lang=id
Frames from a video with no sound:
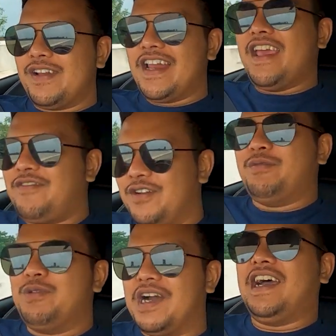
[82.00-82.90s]
Obrol dari
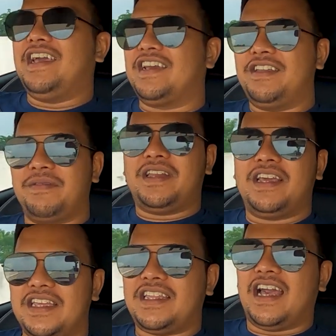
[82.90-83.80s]
volume 2 yang
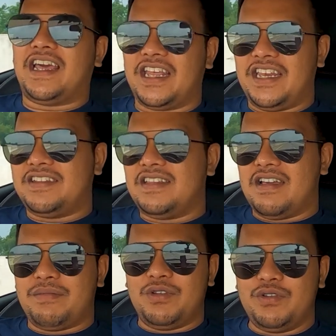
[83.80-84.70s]
dimana kita hari ini
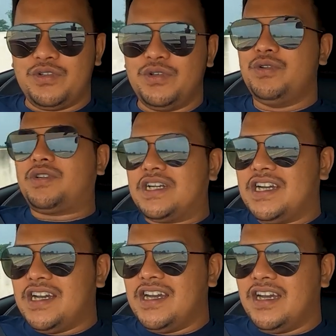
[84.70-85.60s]
sedang menuju
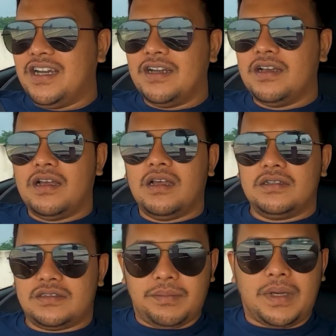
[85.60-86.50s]
ke
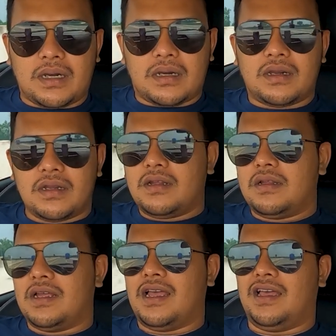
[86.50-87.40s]
Jember
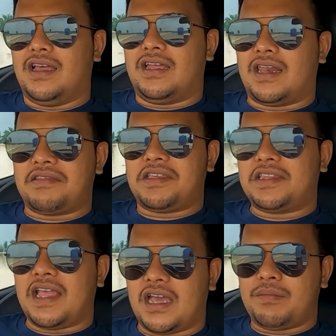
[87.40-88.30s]

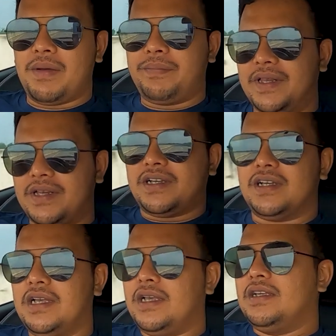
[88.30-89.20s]
nanti kita akan mampir
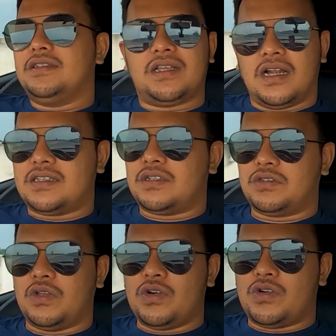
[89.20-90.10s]
ke salah
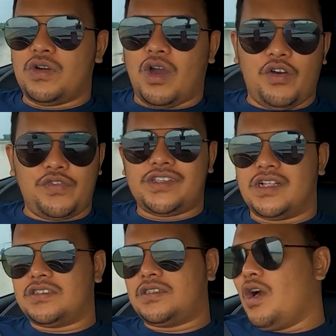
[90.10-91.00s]
satu toko
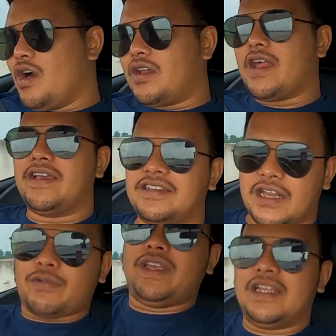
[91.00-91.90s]
official store
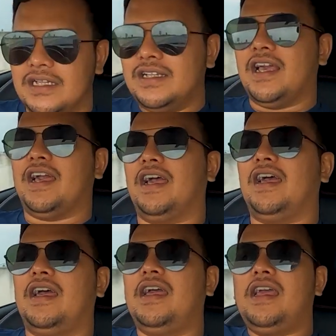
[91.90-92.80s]
HSR Wheel
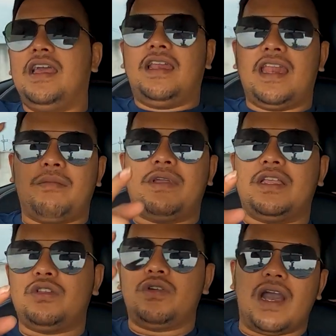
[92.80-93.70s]
ya
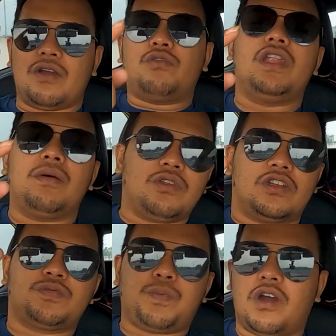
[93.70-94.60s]
namanya itu Hakuna
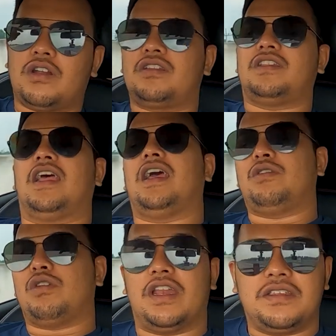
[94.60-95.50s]
Motorsport
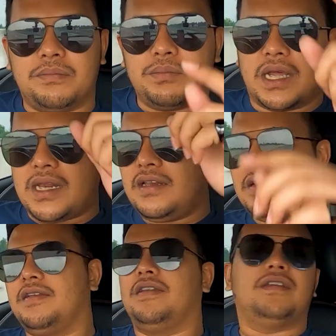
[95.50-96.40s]
nah itu ada di Jember